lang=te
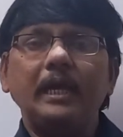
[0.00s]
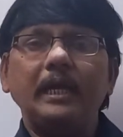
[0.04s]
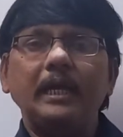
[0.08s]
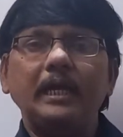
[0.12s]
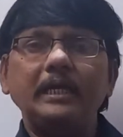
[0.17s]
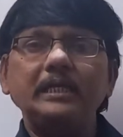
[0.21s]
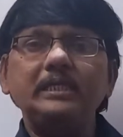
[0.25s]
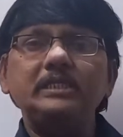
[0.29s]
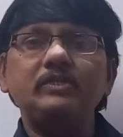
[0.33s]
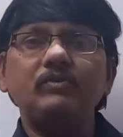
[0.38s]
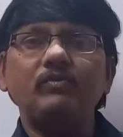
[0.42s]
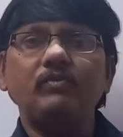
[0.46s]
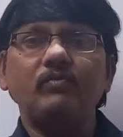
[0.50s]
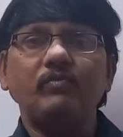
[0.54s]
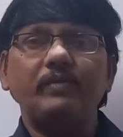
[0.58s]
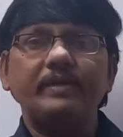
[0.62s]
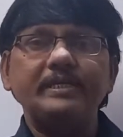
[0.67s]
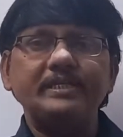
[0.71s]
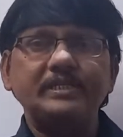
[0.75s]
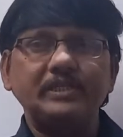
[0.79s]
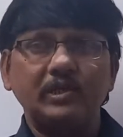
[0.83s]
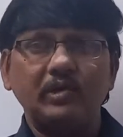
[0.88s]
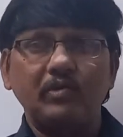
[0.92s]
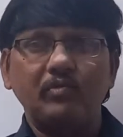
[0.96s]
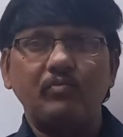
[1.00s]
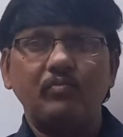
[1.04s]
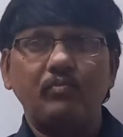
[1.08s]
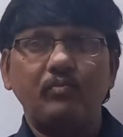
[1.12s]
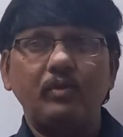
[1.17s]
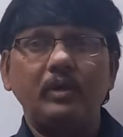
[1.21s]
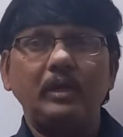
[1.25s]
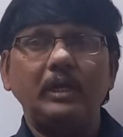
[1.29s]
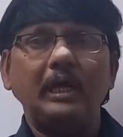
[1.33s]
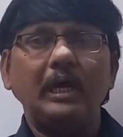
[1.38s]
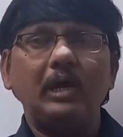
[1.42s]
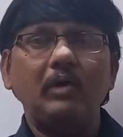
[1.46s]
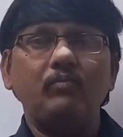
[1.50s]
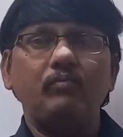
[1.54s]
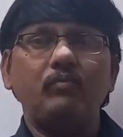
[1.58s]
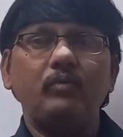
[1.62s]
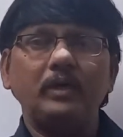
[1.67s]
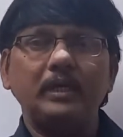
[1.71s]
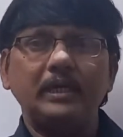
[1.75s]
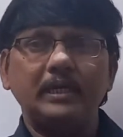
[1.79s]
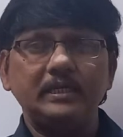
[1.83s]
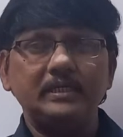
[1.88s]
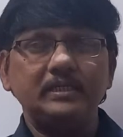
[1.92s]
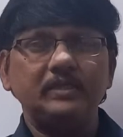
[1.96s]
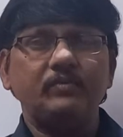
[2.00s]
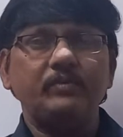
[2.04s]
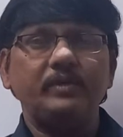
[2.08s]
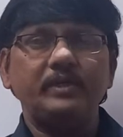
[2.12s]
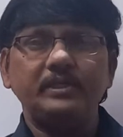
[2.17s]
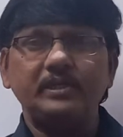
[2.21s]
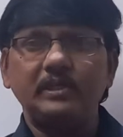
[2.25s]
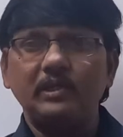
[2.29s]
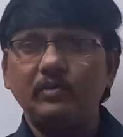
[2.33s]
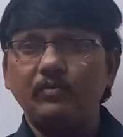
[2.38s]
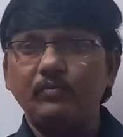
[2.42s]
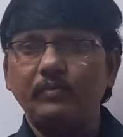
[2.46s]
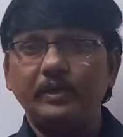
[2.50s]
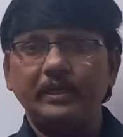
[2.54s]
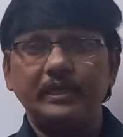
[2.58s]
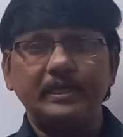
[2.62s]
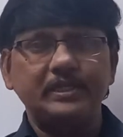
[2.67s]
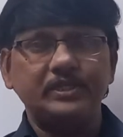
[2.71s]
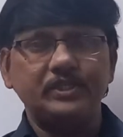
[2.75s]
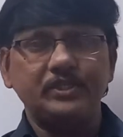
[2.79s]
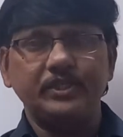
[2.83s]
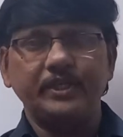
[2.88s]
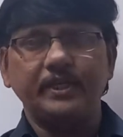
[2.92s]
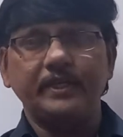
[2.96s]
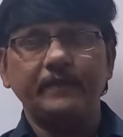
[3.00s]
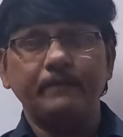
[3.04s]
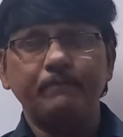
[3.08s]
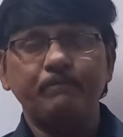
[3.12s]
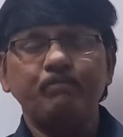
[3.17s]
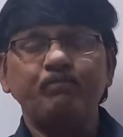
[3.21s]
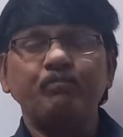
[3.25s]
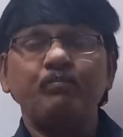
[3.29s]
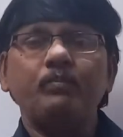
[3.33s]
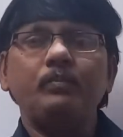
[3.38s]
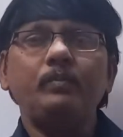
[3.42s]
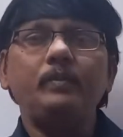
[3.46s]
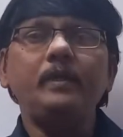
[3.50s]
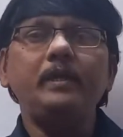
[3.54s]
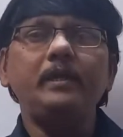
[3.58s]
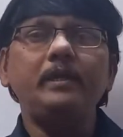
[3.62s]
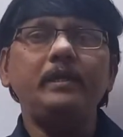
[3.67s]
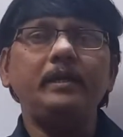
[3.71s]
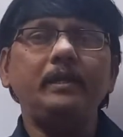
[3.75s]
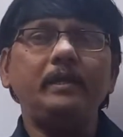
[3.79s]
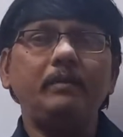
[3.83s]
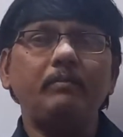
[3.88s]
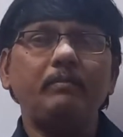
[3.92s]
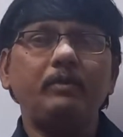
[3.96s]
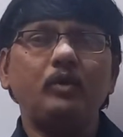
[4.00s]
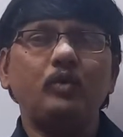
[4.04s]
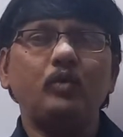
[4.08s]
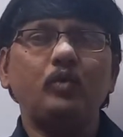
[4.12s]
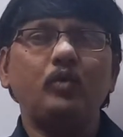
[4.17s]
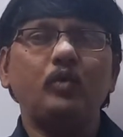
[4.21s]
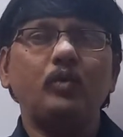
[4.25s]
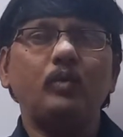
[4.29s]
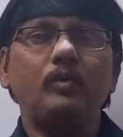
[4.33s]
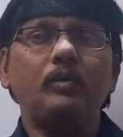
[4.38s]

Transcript: consequence of law కన్జర్వేషన్ ఆఫ్ ఎనర్జీ దీన్ని మీకు